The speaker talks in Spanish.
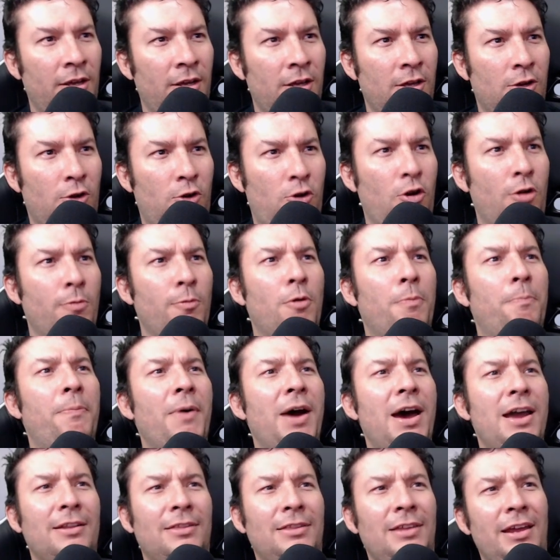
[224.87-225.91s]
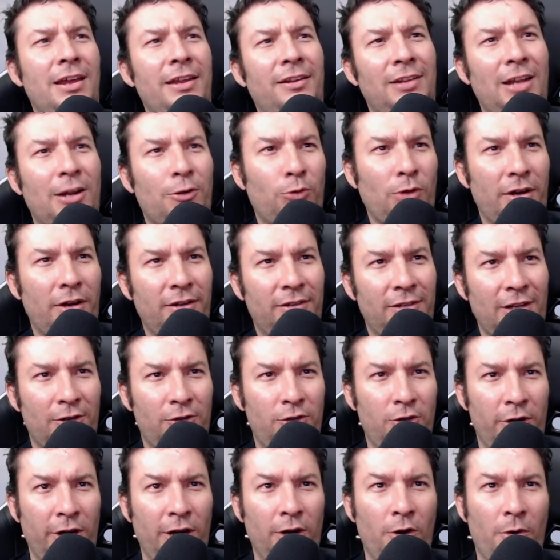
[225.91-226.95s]
Como parte de esa
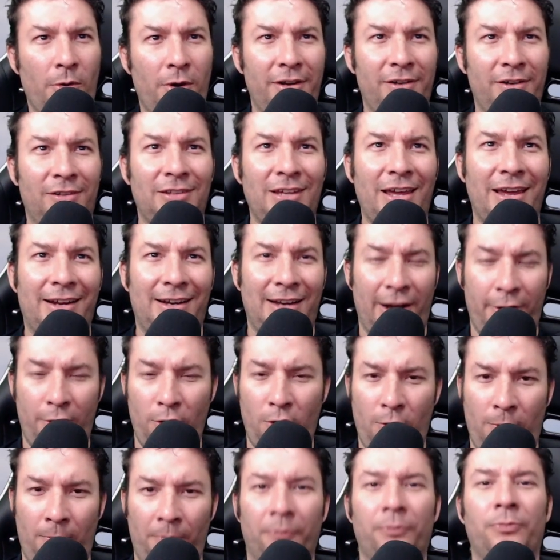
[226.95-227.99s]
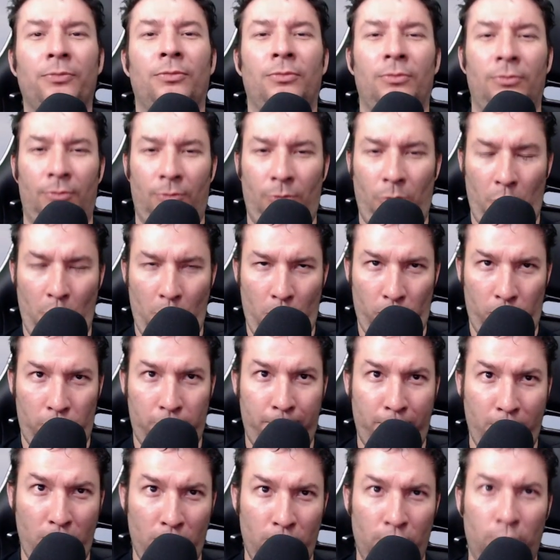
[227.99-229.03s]
actualización, el novelista declaró, dos
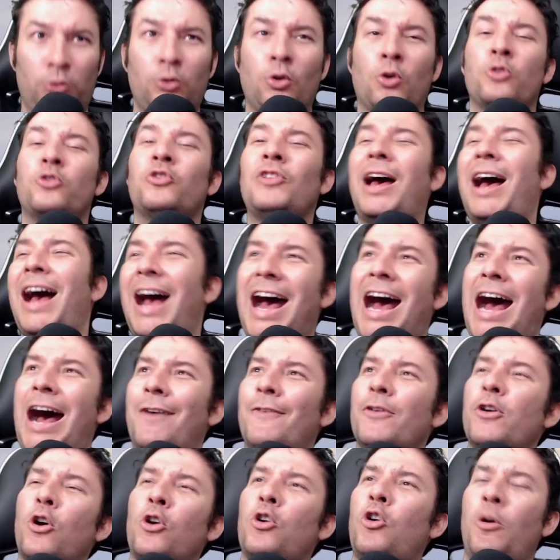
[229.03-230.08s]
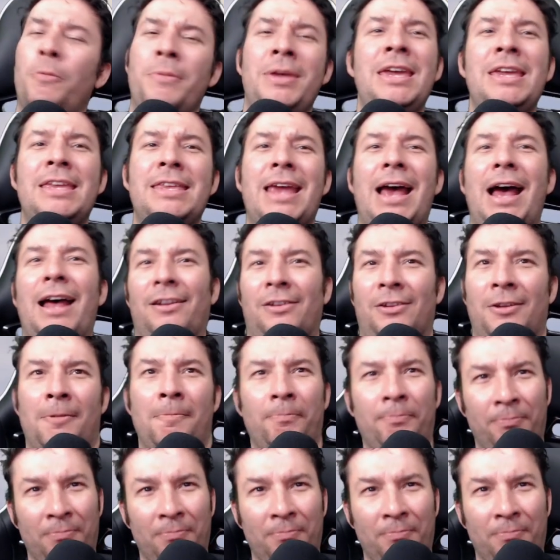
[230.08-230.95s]
puntos, abro comillas,